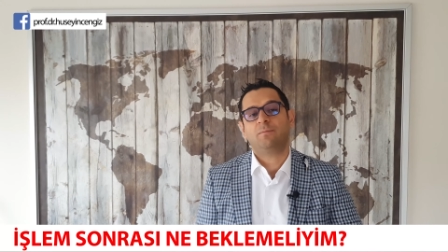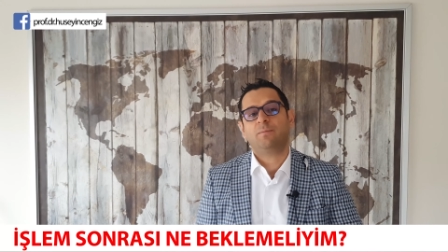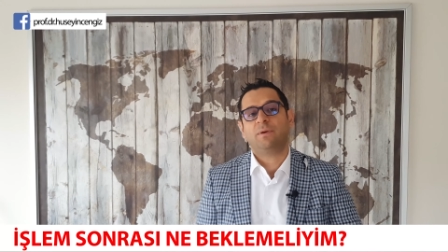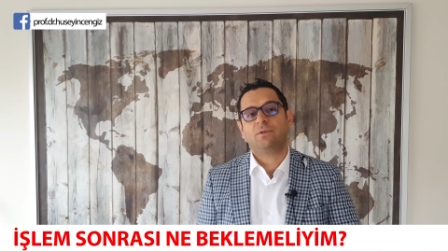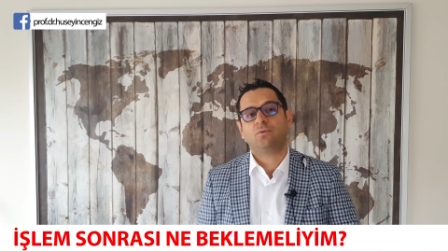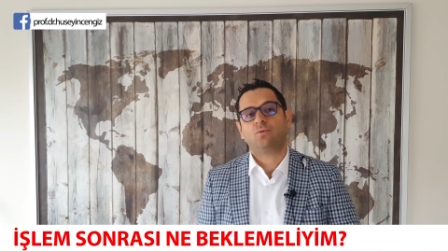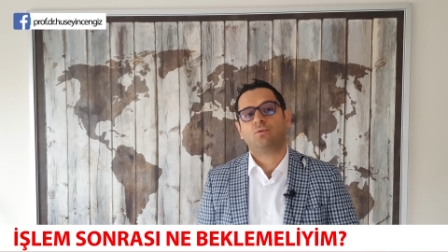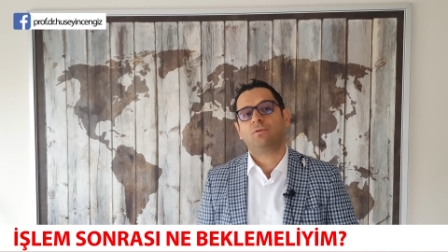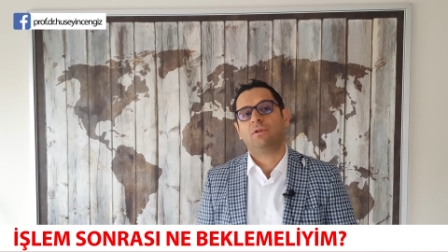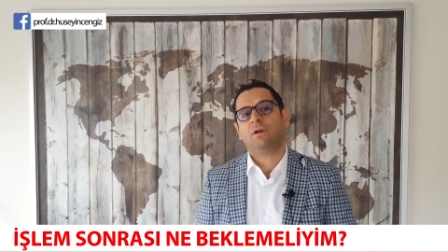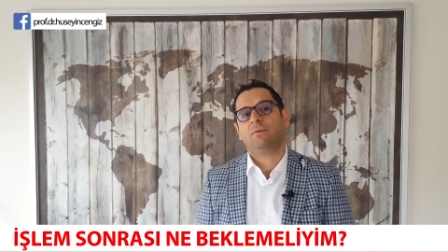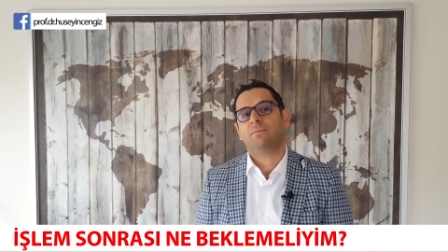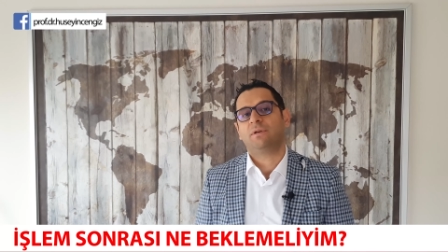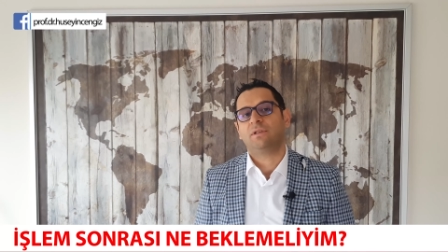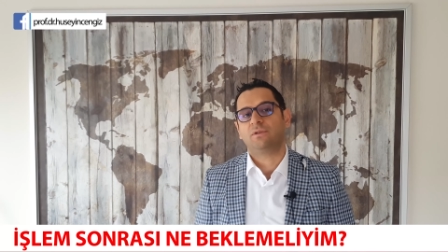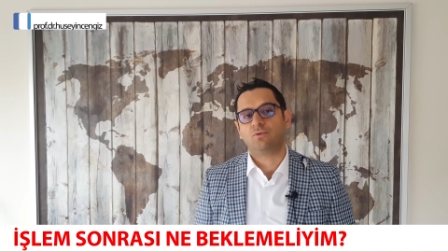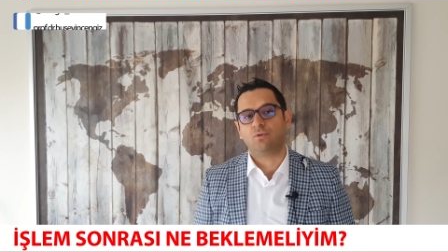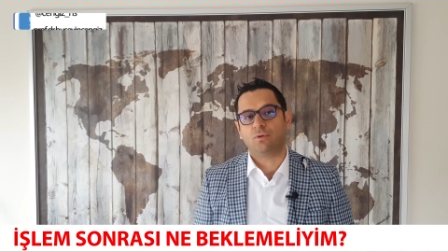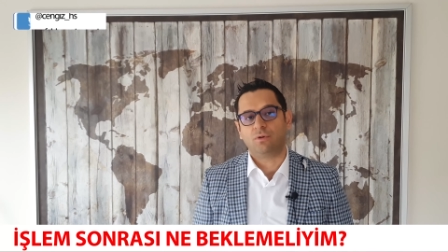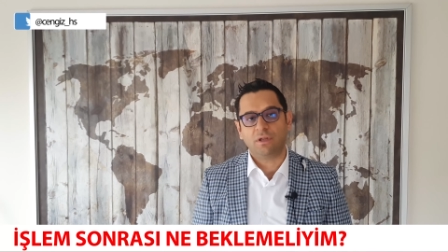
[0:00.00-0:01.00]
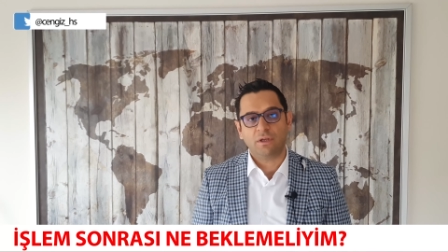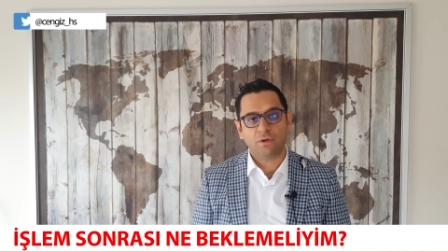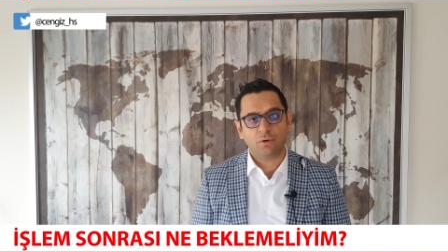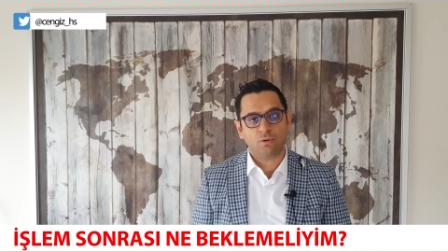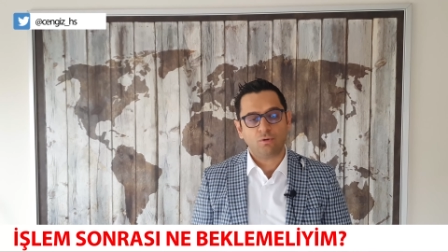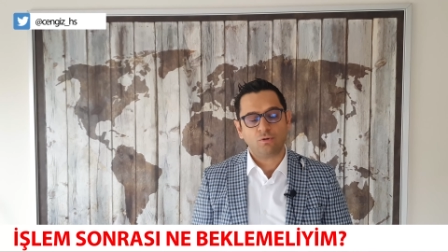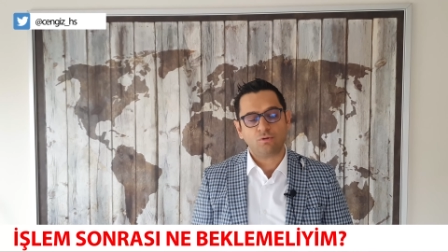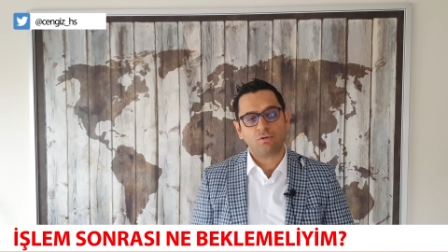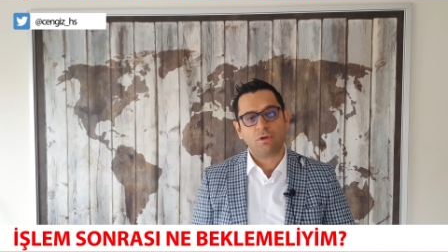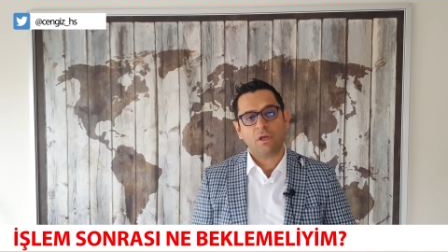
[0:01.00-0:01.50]
pet kullanmanızı
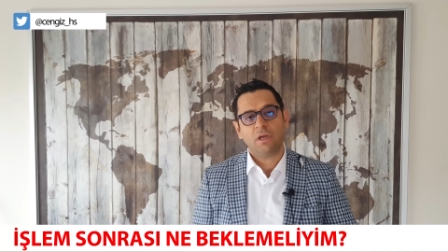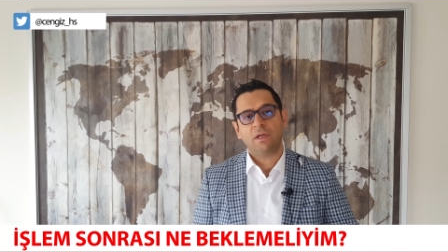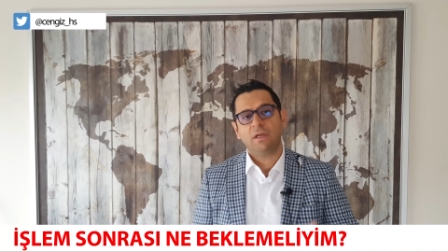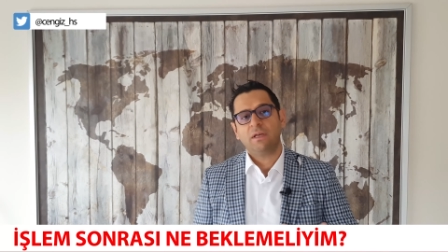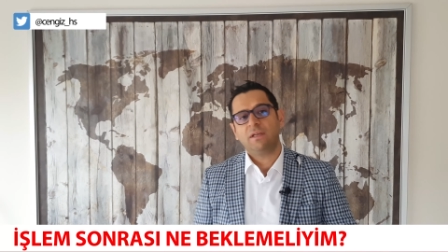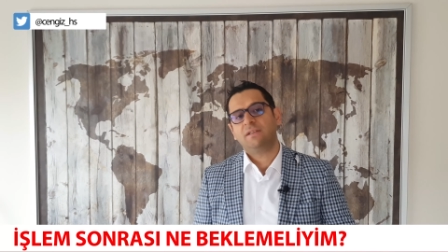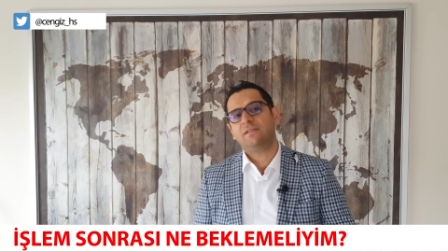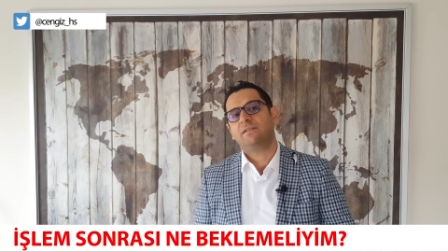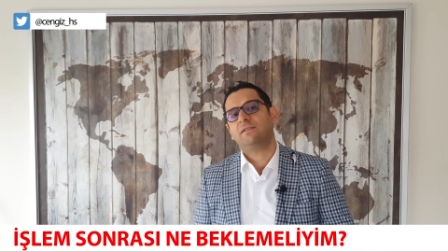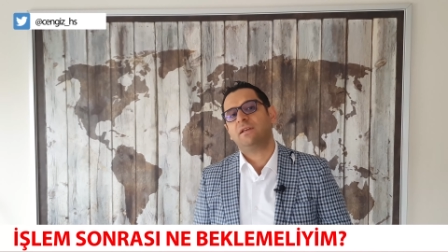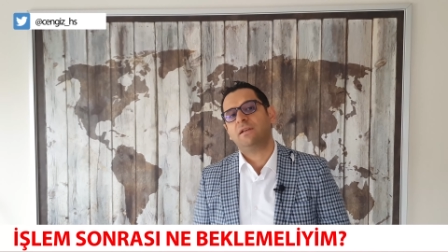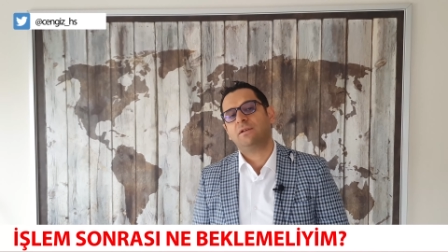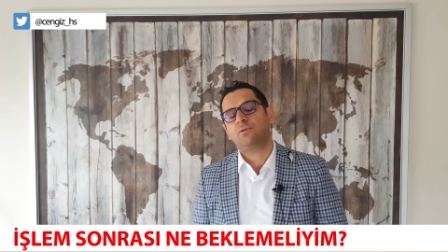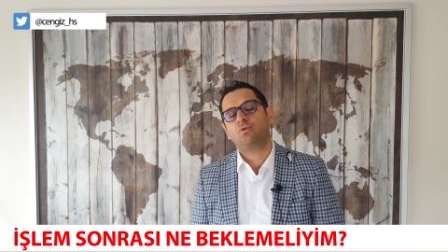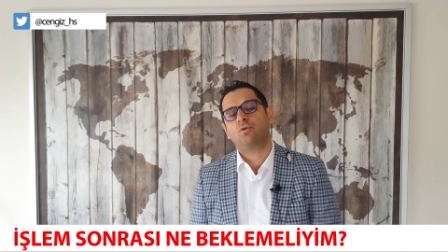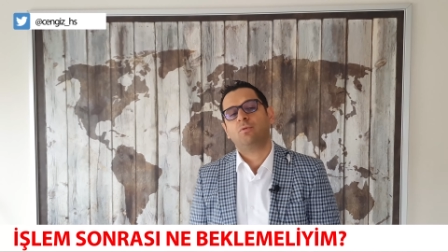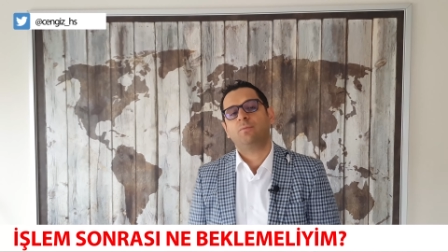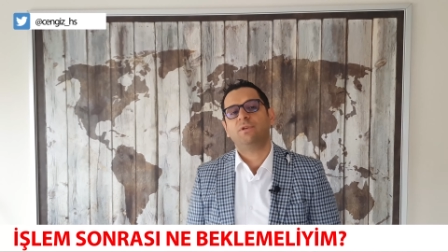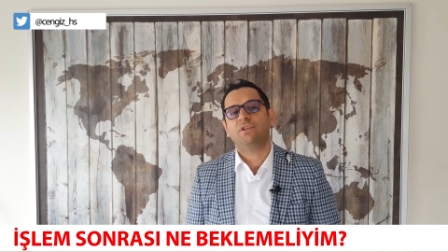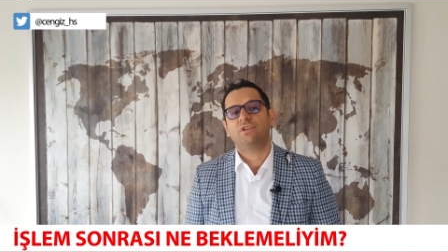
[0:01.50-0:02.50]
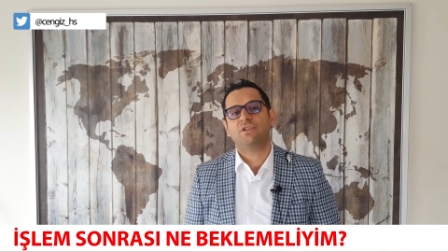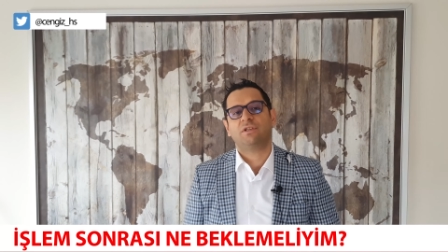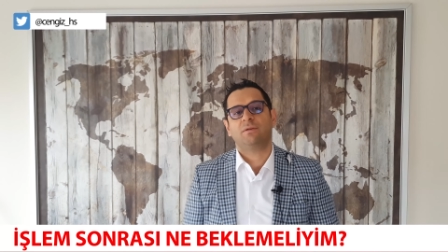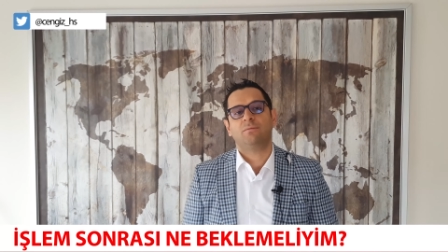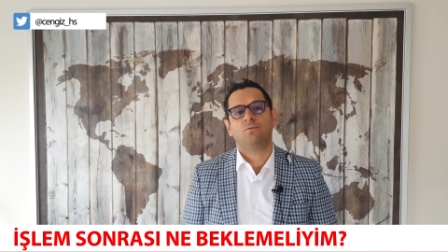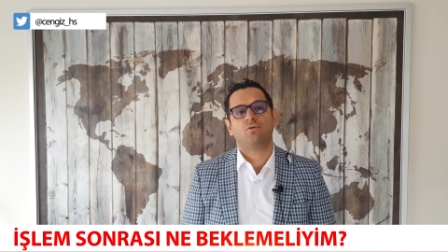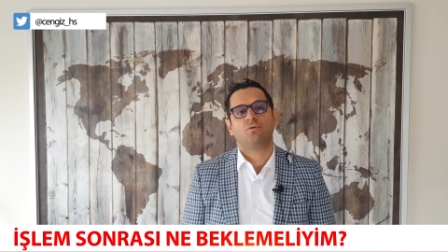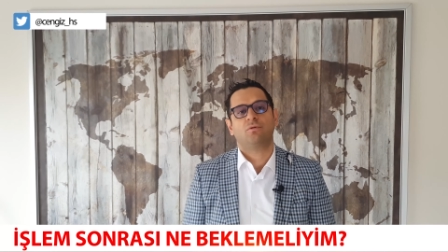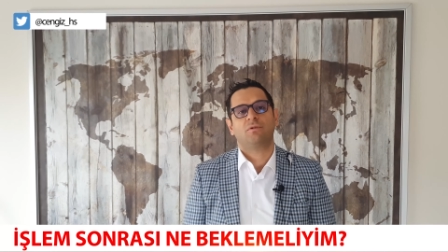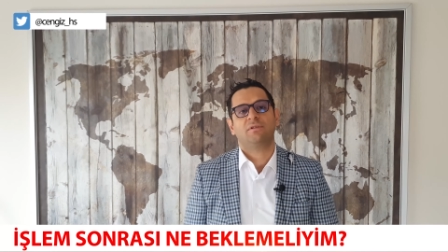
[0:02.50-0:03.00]
öneriyoruz. Histeroskopi
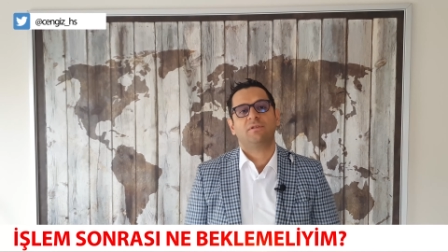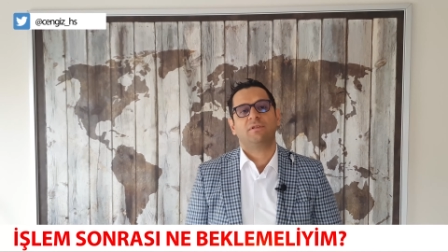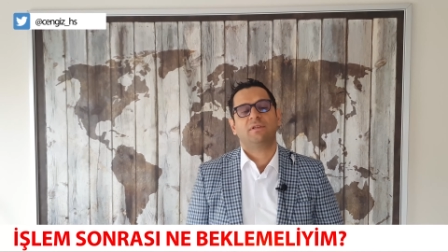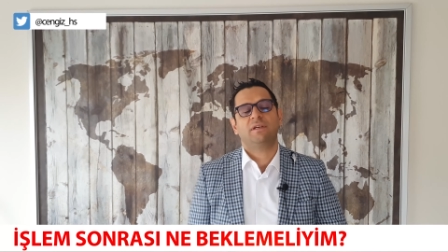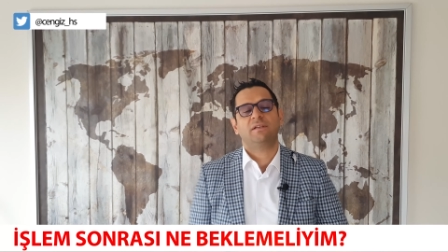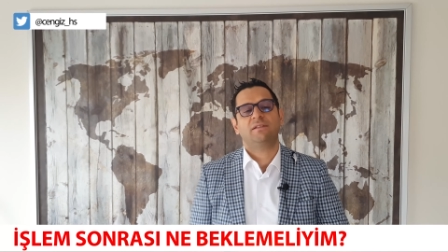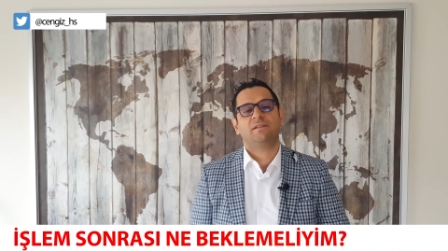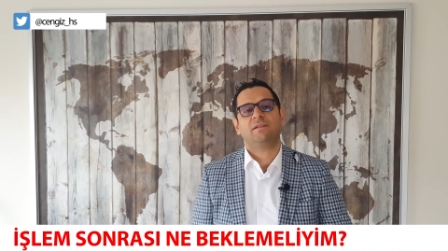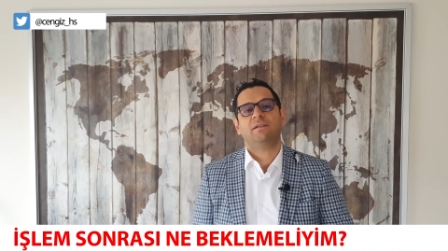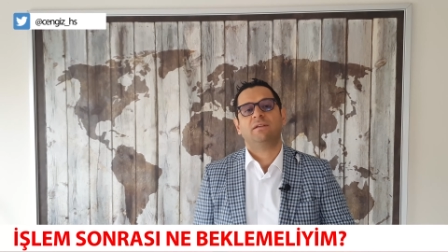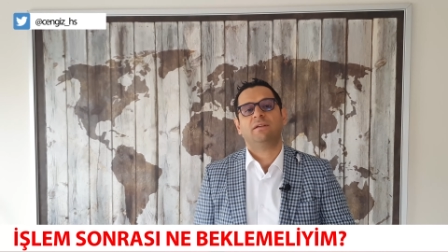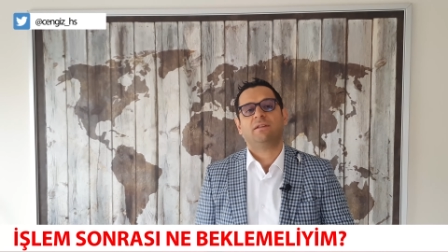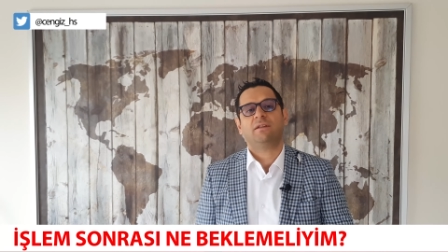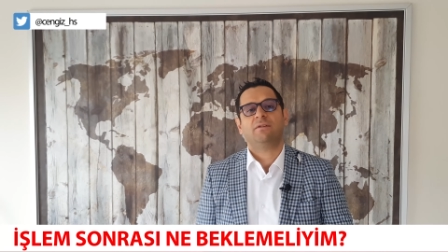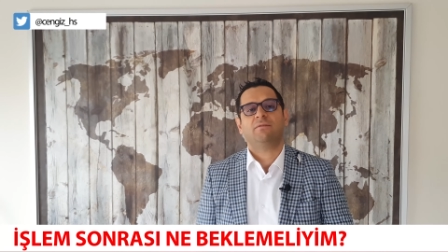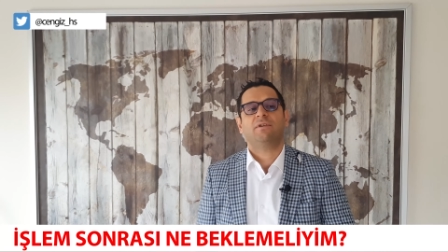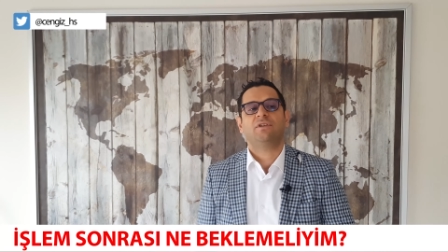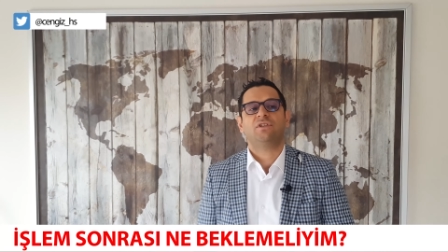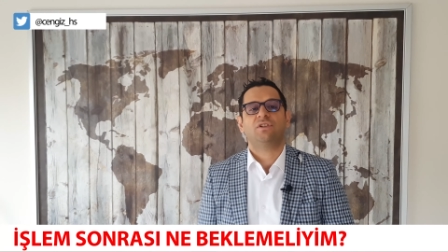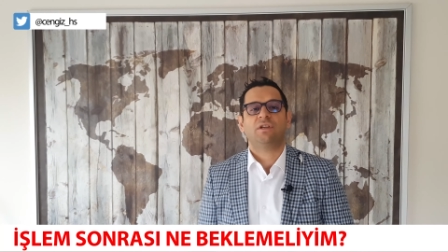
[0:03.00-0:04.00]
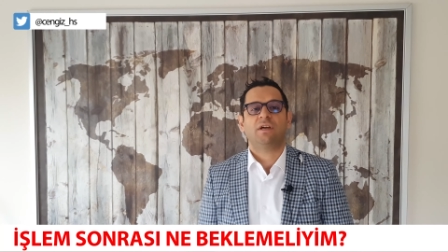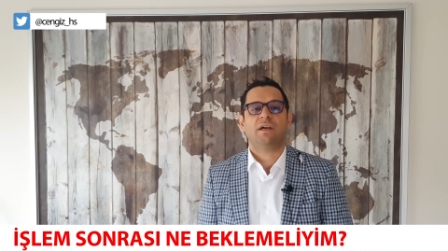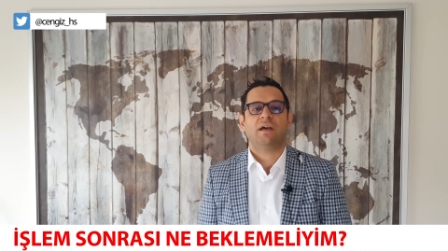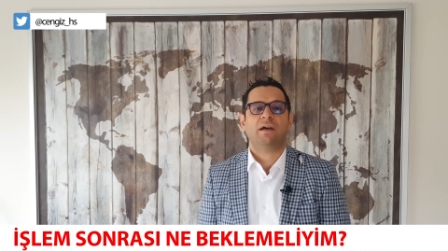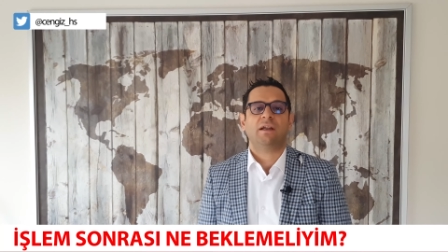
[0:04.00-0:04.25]
işlemi sonrası kesinlikle vajinaya